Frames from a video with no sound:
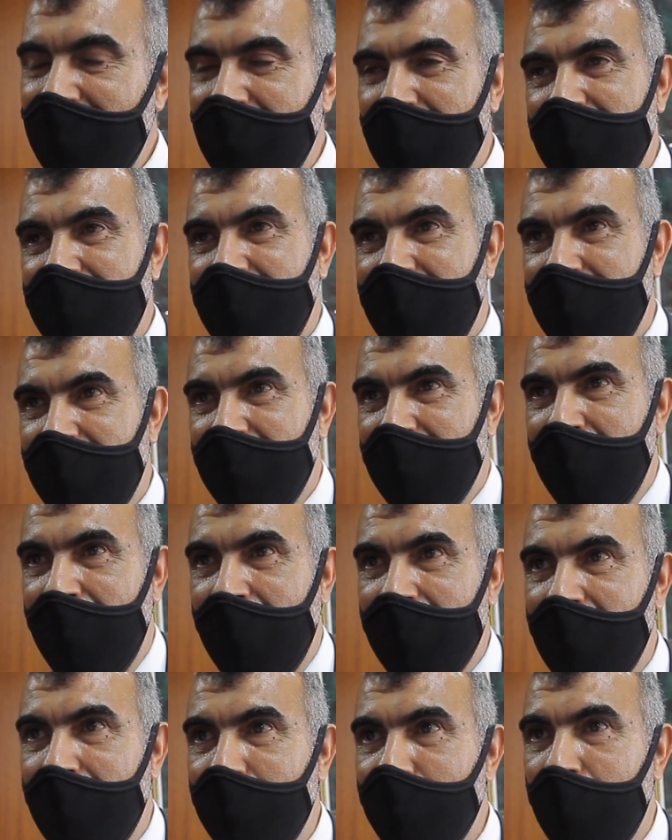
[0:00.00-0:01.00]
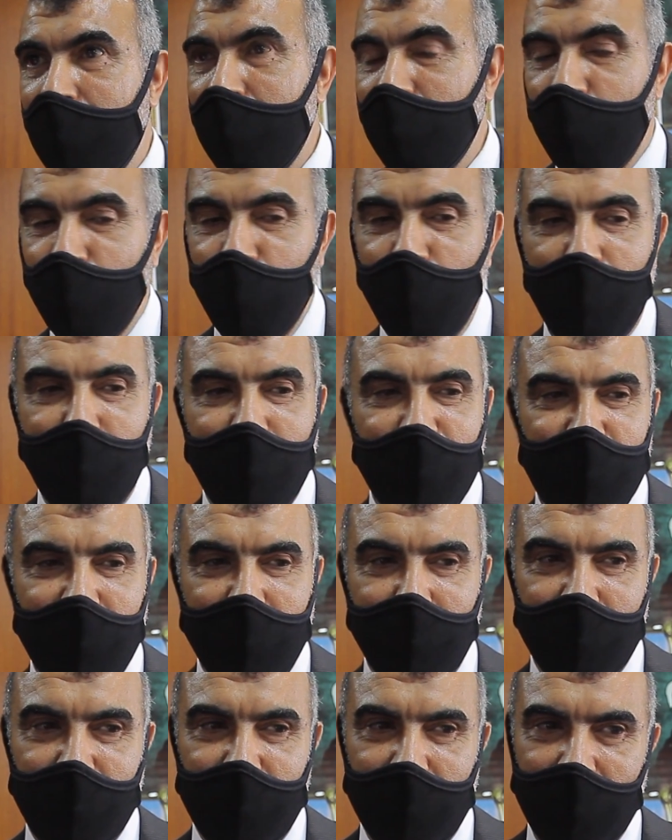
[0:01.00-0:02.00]
يعني آه هذا الموضوع ماشي
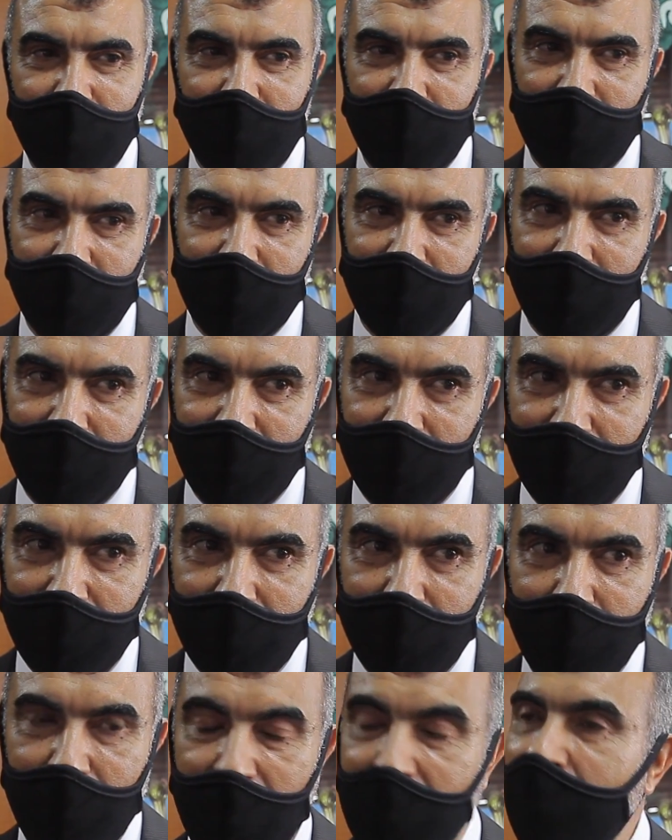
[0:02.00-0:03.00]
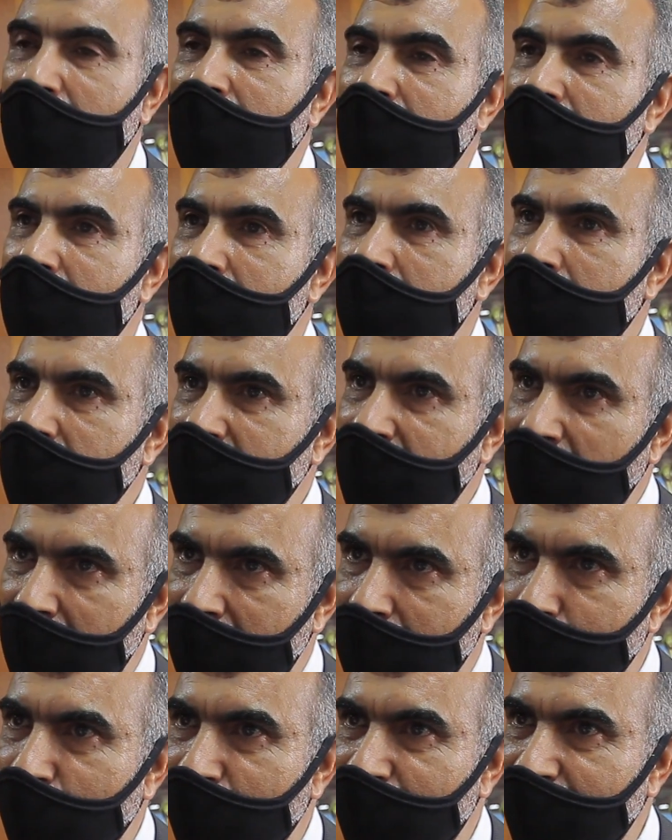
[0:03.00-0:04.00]
ماشي يعني حنا اللي
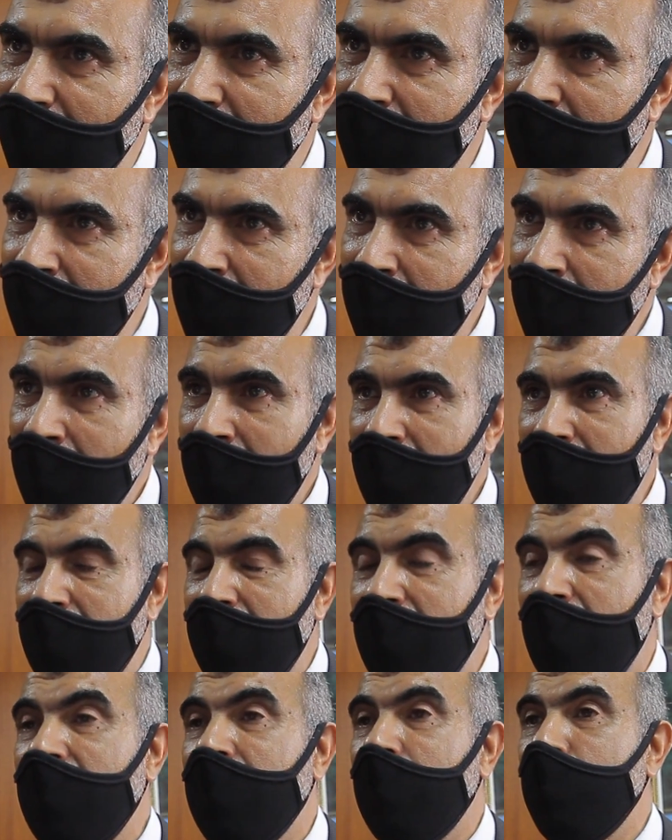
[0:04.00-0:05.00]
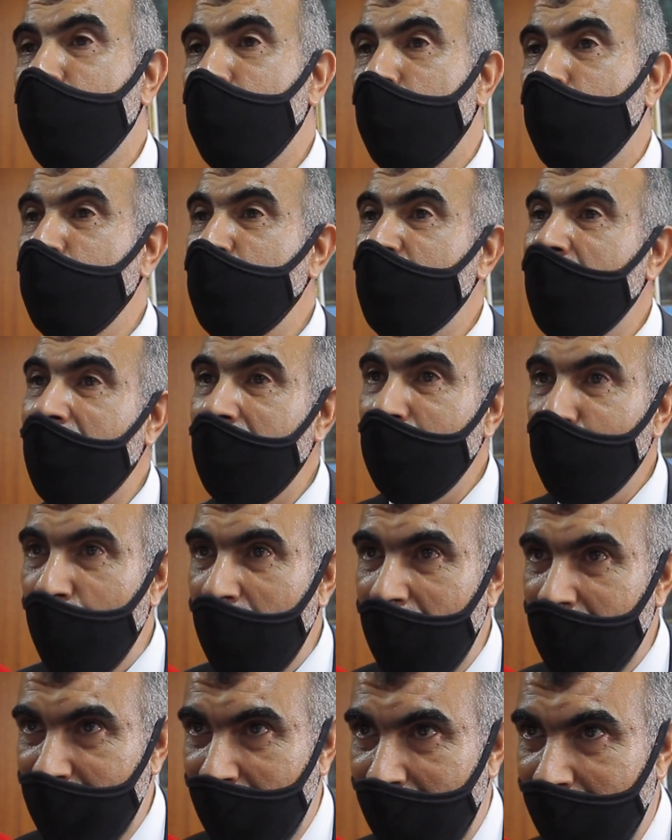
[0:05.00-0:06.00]
كنتحكموا فيه لان حنا مجرد
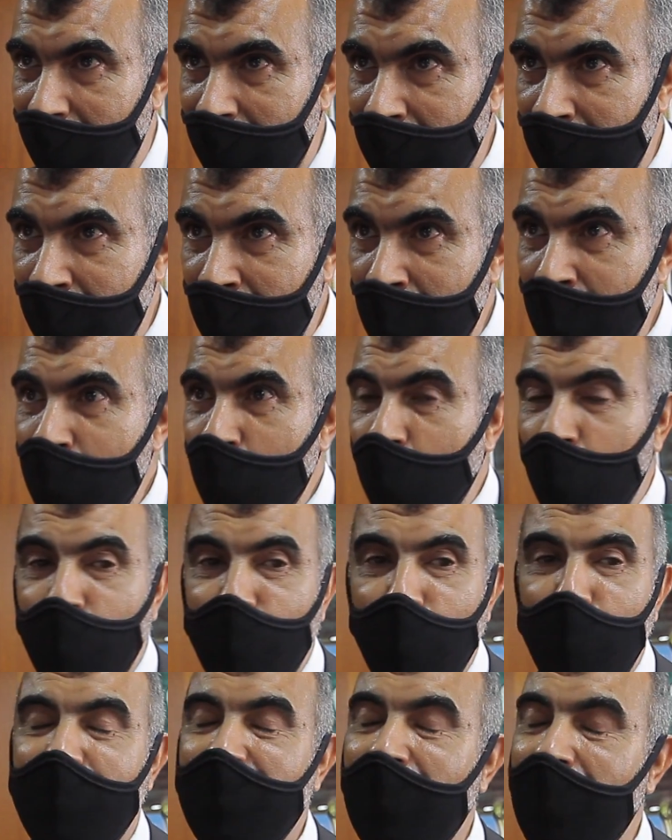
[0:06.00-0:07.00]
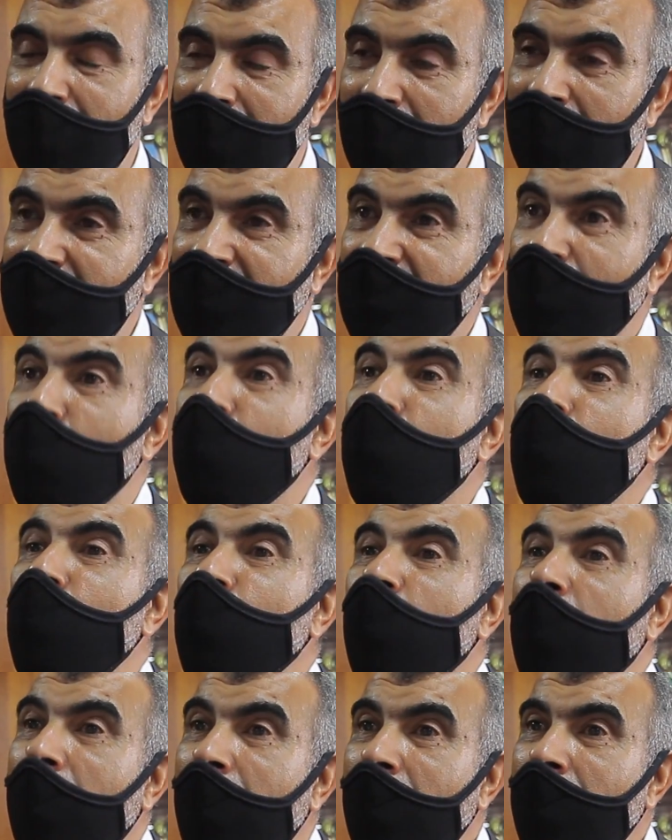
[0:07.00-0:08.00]
مقاطعه والممتلكات هي
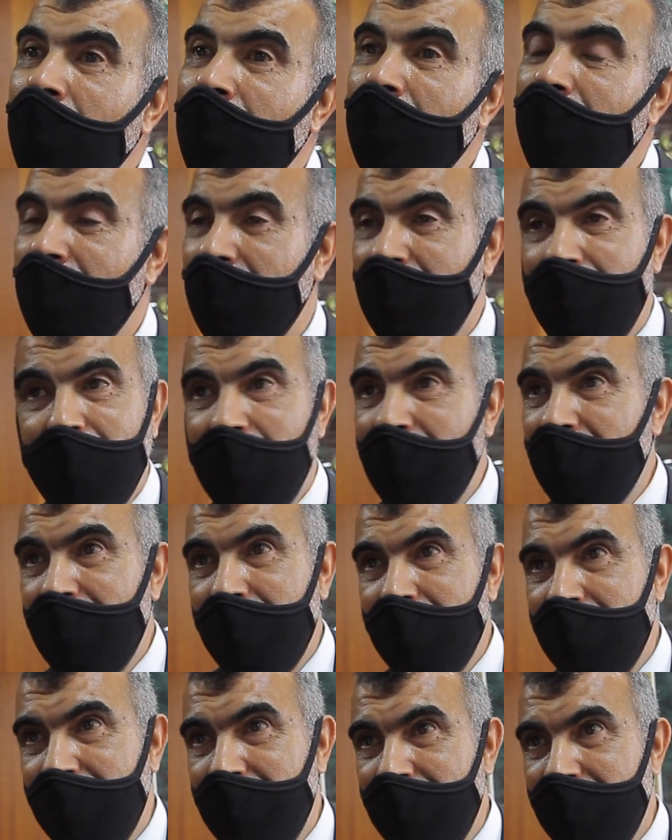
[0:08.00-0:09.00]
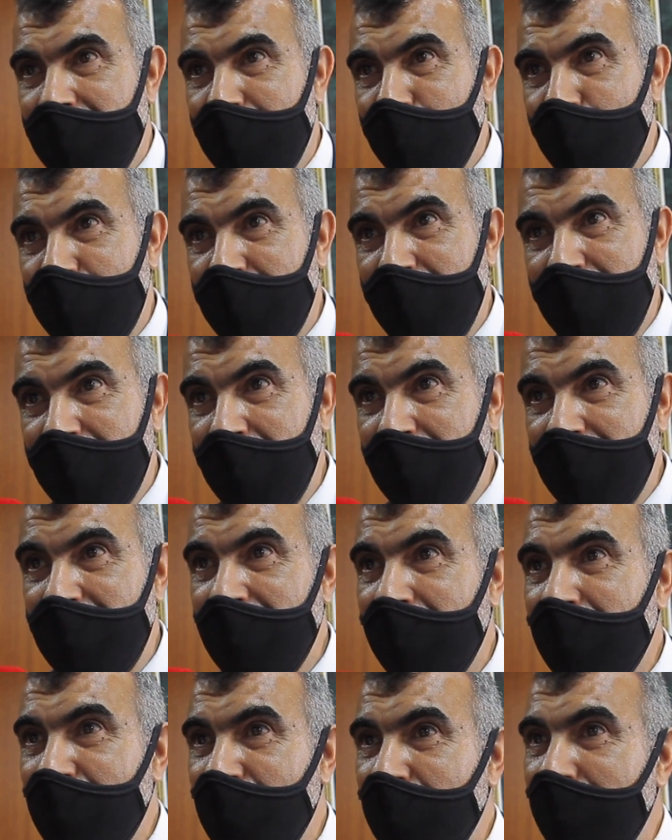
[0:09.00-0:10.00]
كلها هي الممتلكات آه،
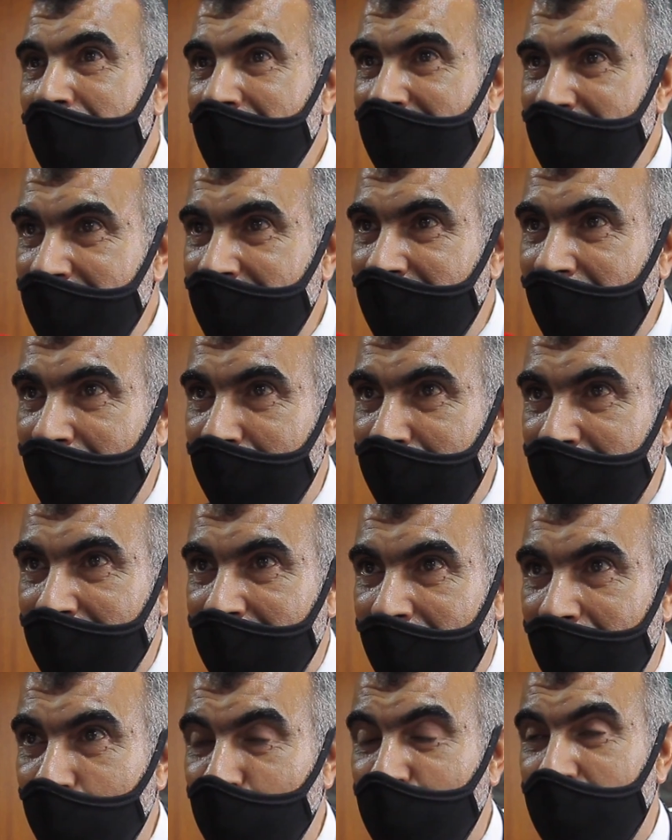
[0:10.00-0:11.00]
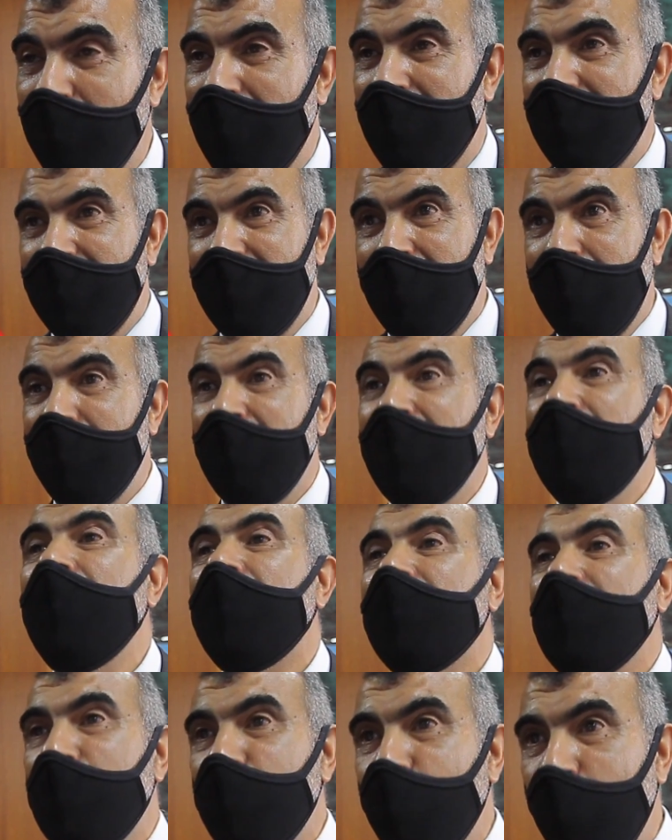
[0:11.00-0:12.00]
ديال جماعه الدار البيضاء وجماعه الدار البيضاء هي اللي
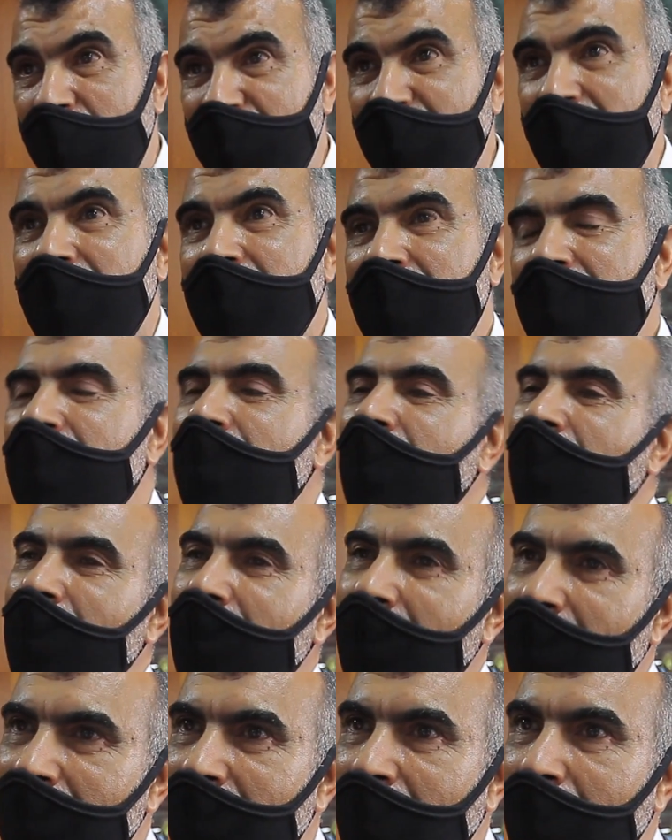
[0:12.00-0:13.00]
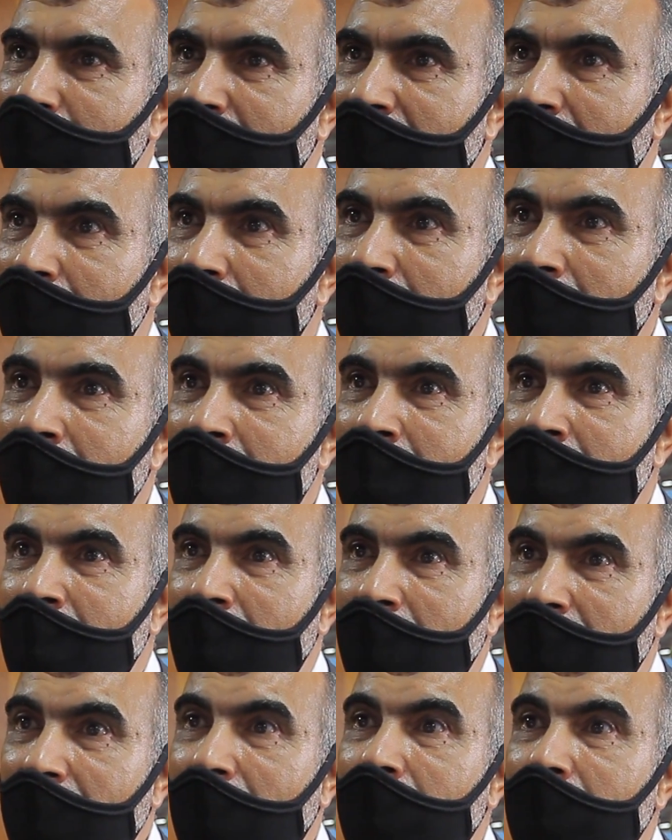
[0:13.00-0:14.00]
خصها توافق على هذا الامر هذا
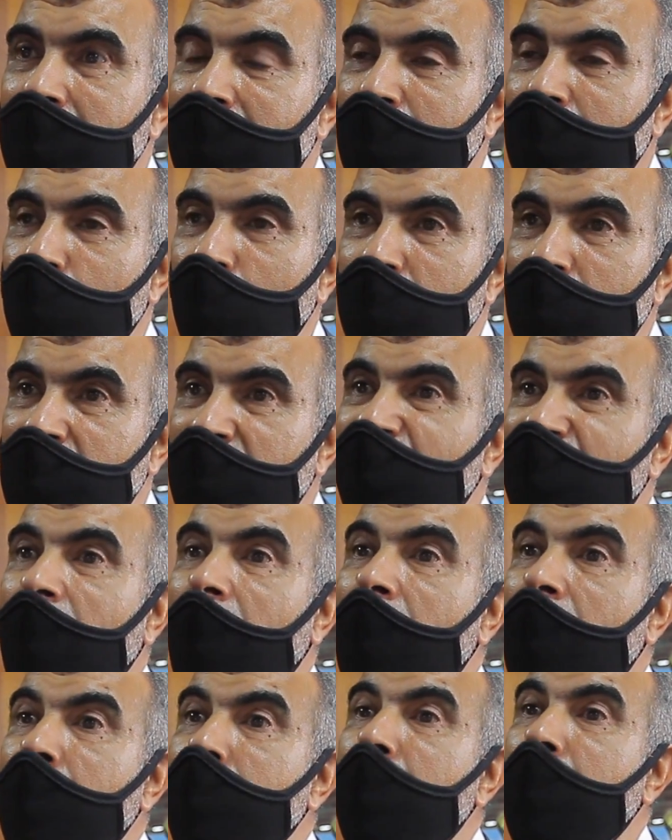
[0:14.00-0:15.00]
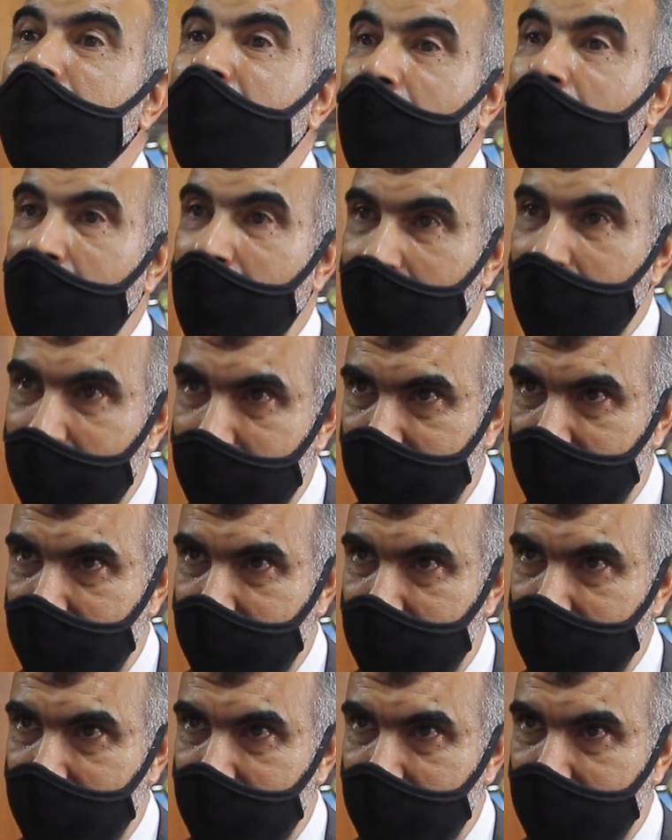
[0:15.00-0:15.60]
حنا غنديروا الاتفاق المبدئي